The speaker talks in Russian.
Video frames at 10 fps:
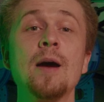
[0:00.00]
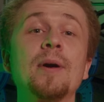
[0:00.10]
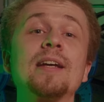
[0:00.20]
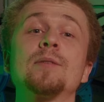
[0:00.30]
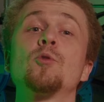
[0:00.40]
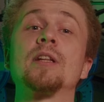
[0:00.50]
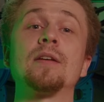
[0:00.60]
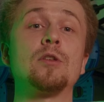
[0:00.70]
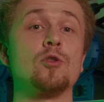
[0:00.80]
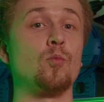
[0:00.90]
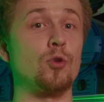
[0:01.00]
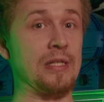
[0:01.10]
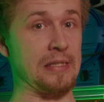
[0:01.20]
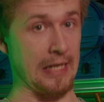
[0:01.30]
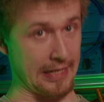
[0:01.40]
Поэтому это видео будет
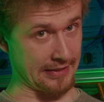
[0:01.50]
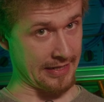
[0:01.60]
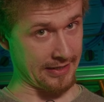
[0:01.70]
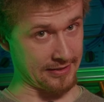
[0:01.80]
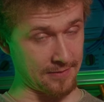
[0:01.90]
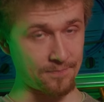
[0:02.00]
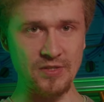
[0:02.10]
странно нарезано,